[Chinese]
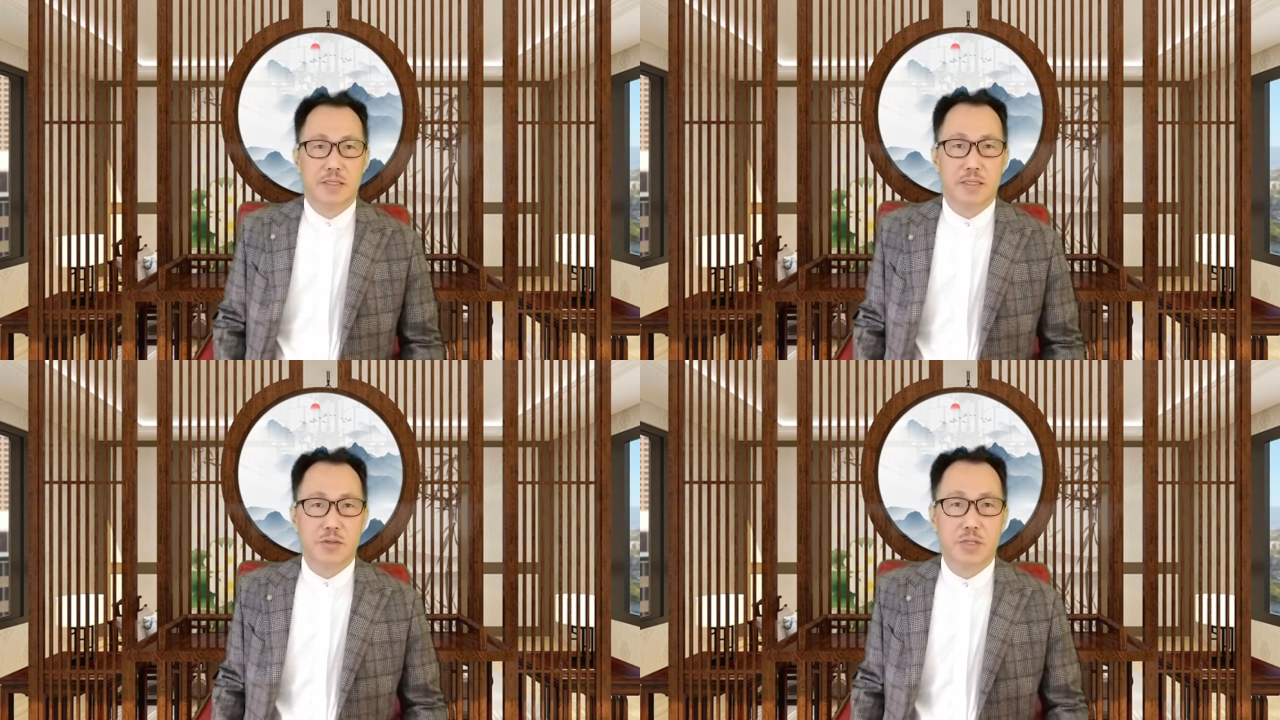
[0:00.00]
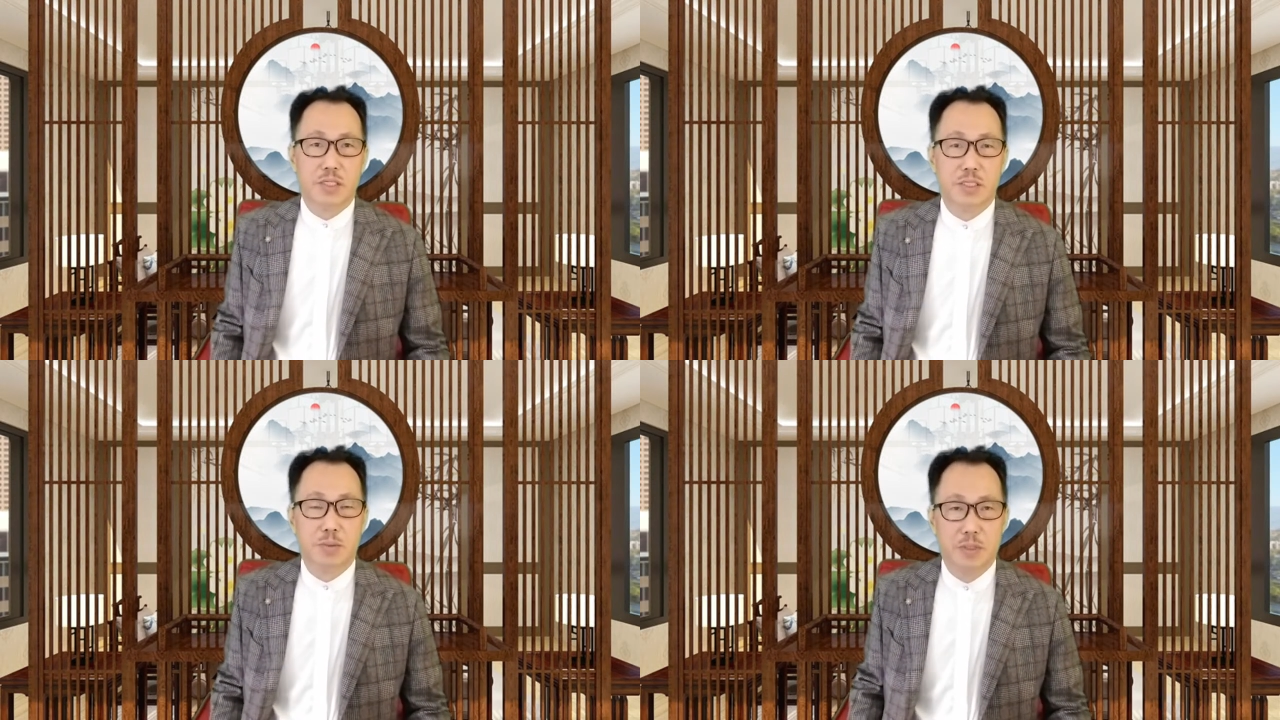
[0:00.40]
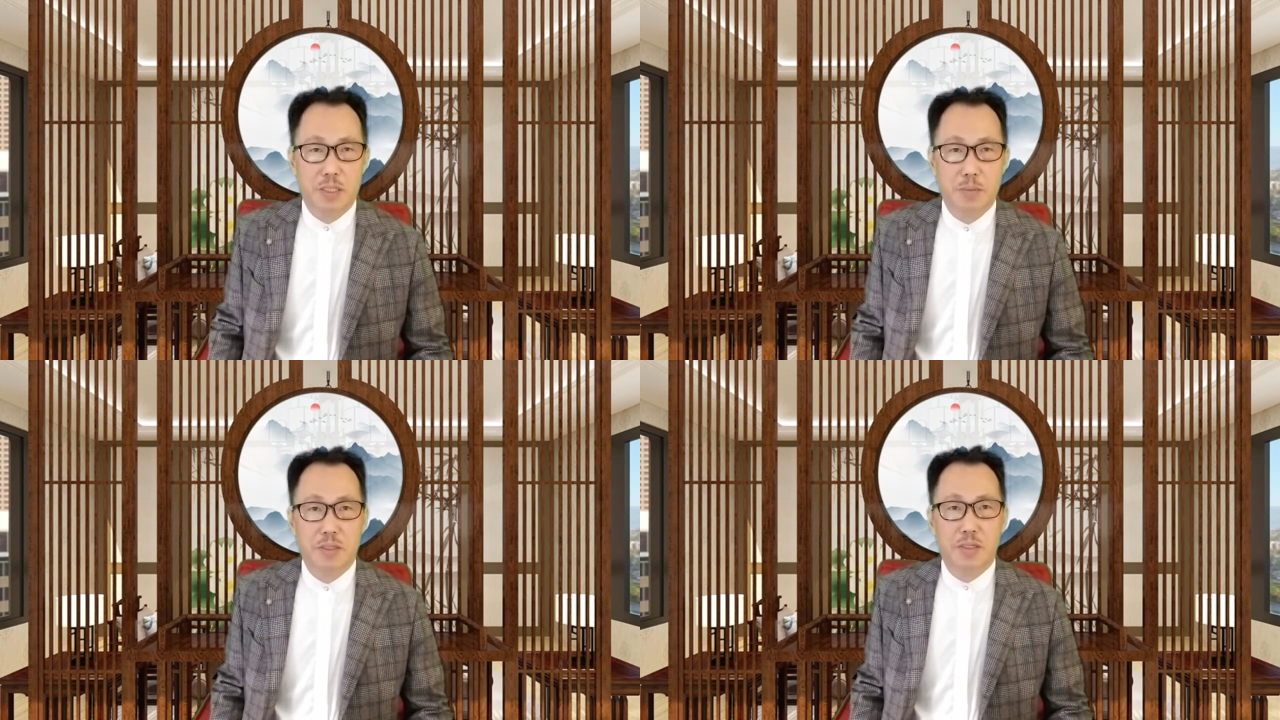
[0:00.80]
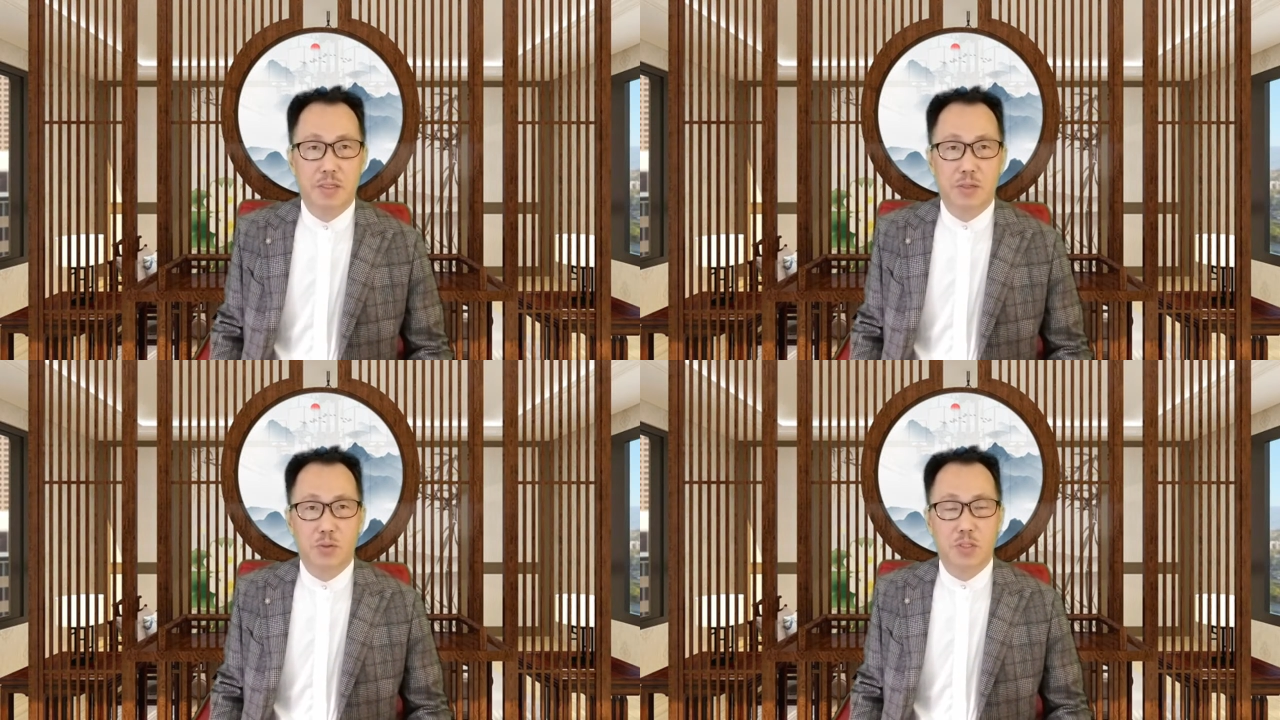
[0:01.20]
各位视频前面的
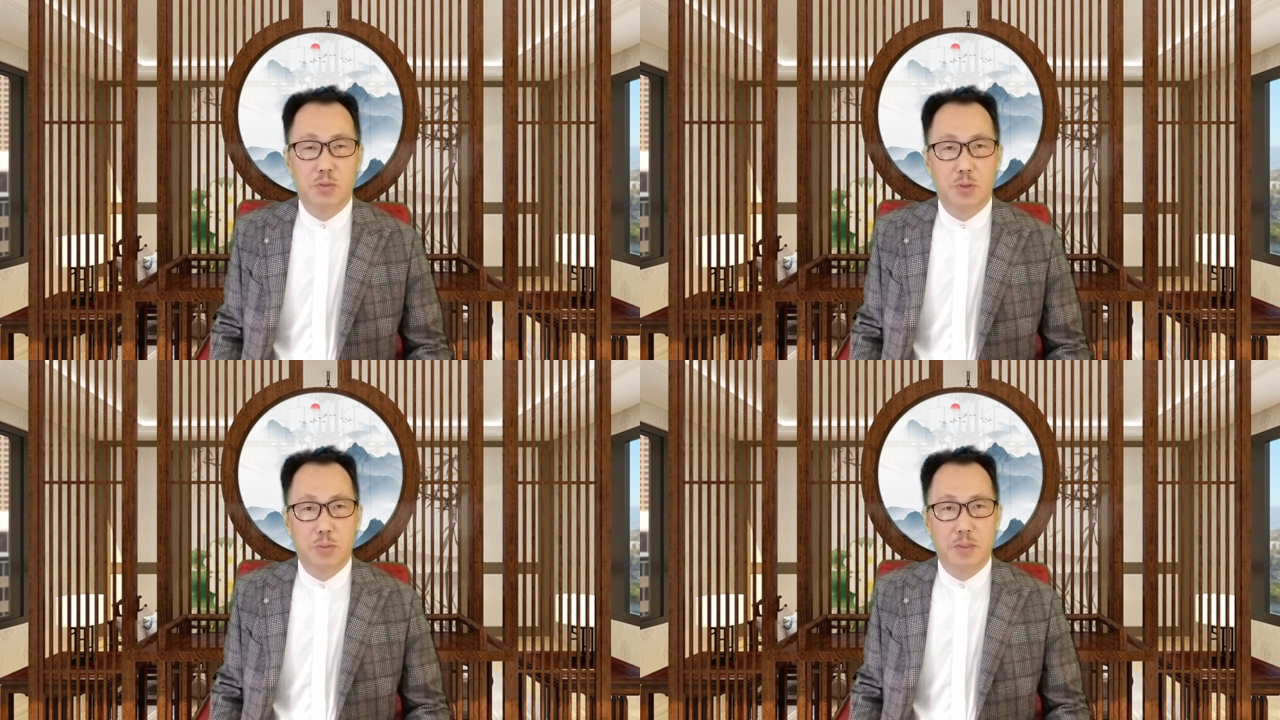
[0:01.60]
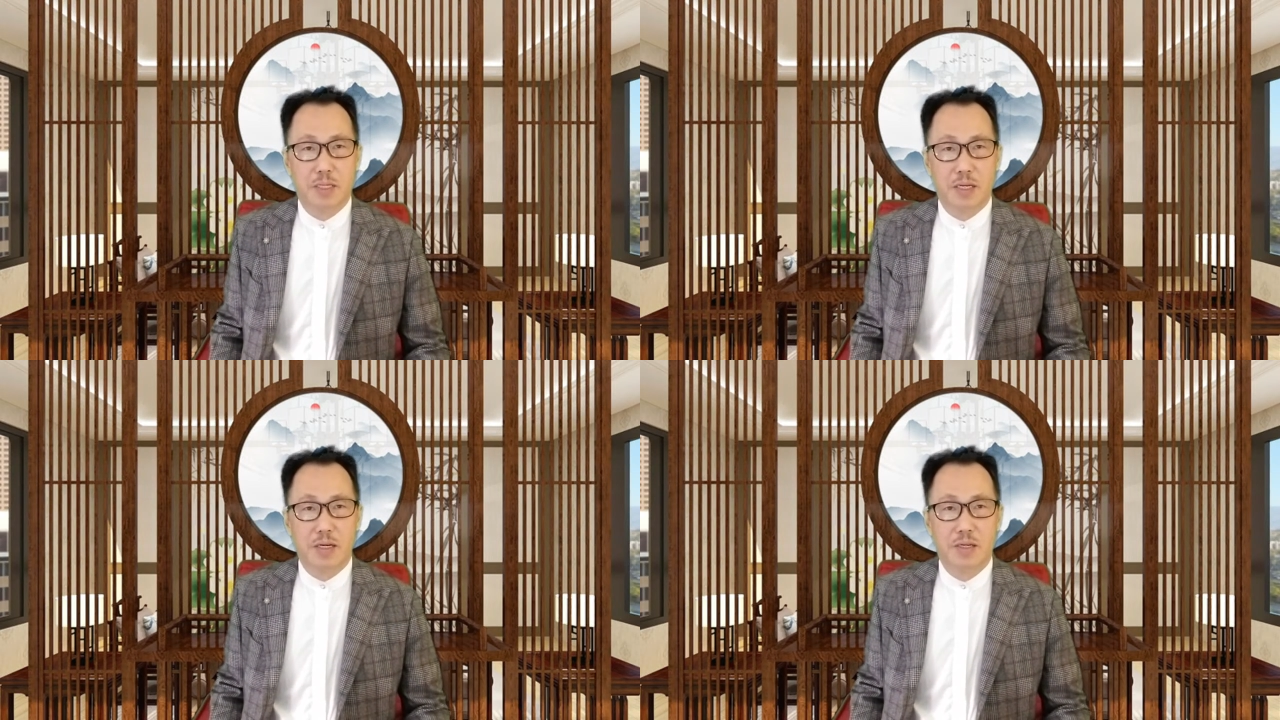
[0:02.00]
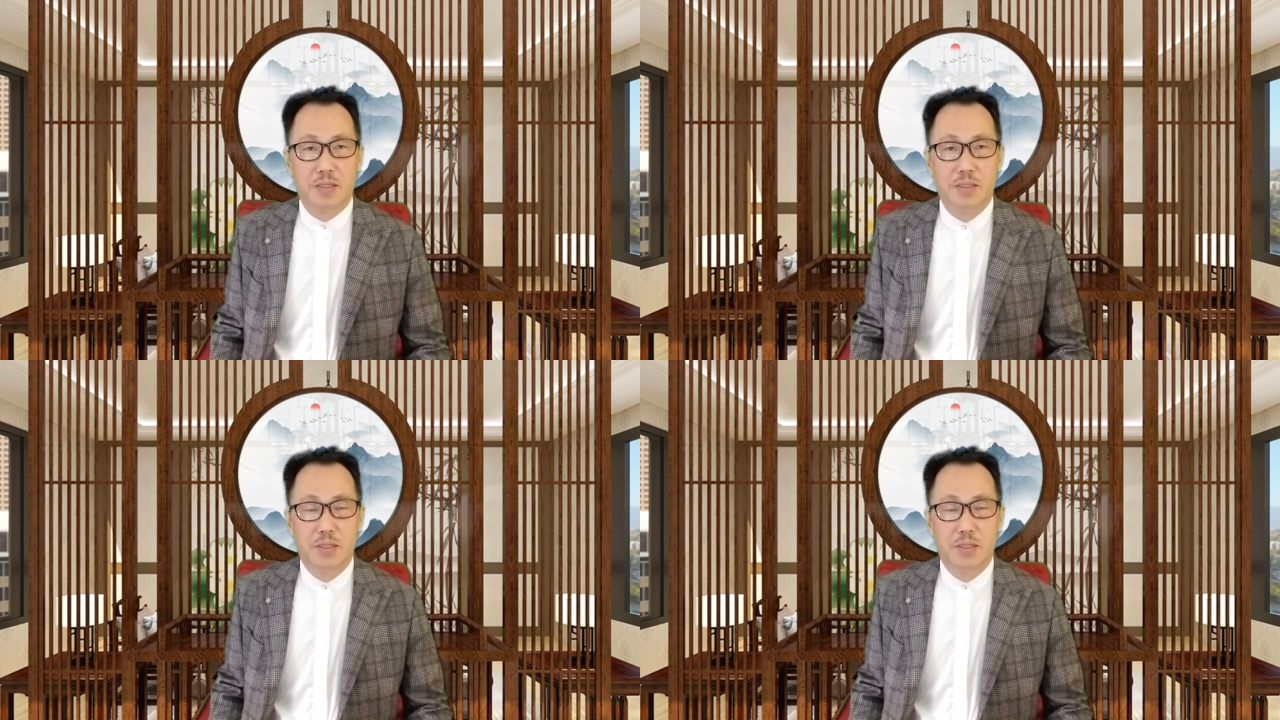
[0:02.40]
观众朋友们，大家好，